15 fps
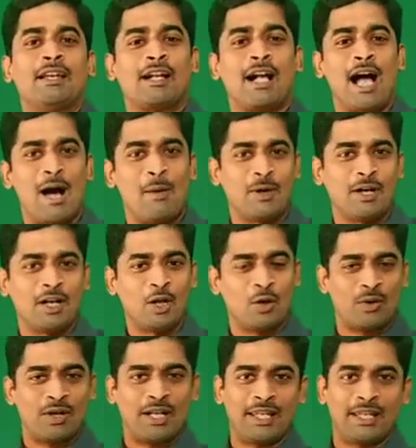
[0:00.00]
కామన్
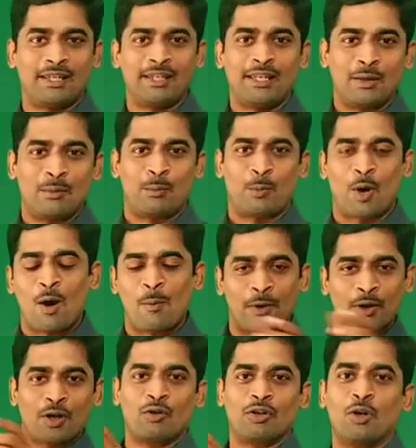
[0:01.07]
నౌన్ని
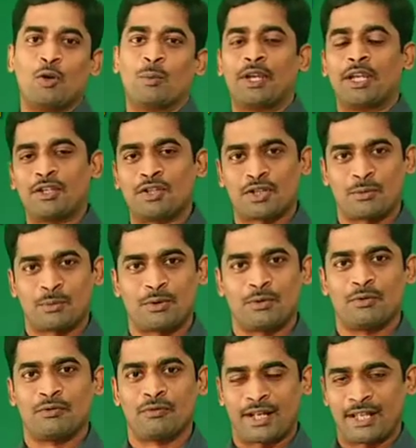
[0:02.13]
ప్రాపర్ నోన్గా ఉపయోగించినప్పుడు
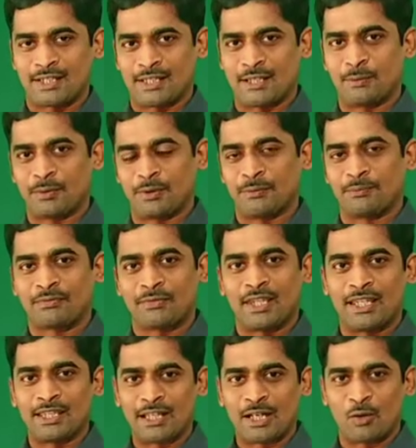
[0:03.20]
ఫర్ ఎగ్జాంపుల్
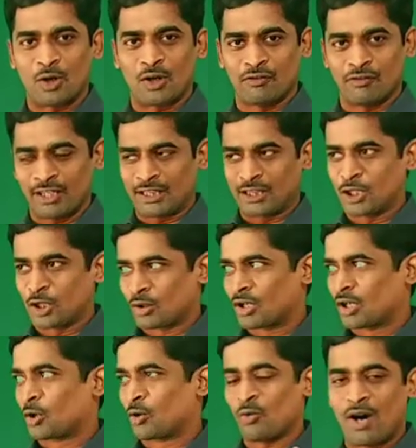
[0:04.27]
ఏదైనా ఒక వ్యక్తి యొక్క
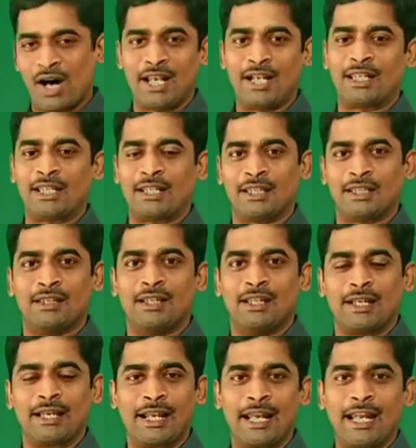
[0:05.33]
క్వాలిటీని
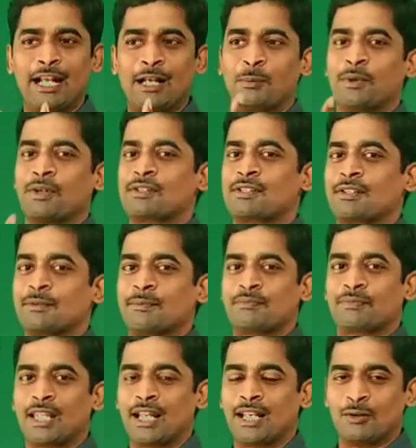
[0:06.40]
గ్రేట్ పర్సన్
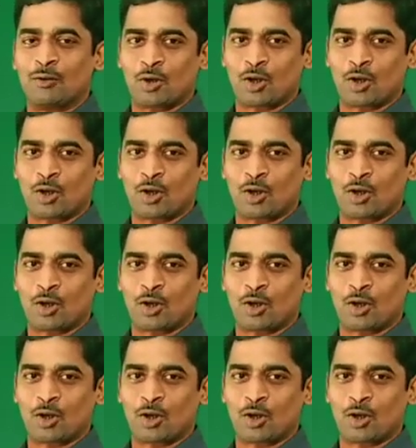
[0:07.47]
అనే ఒక